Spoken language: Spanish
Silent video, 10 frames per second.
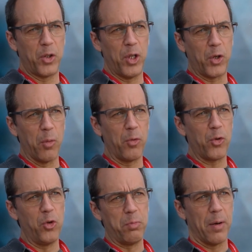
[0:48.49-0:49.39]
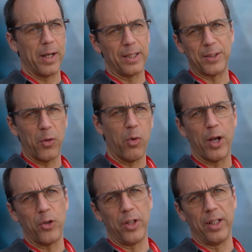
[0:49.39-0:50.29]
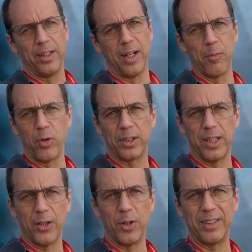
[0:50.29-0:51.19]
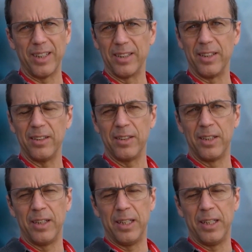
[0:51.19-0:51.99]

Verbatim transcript: y, cómo culpaban este juego de, la muerte de adolescentes.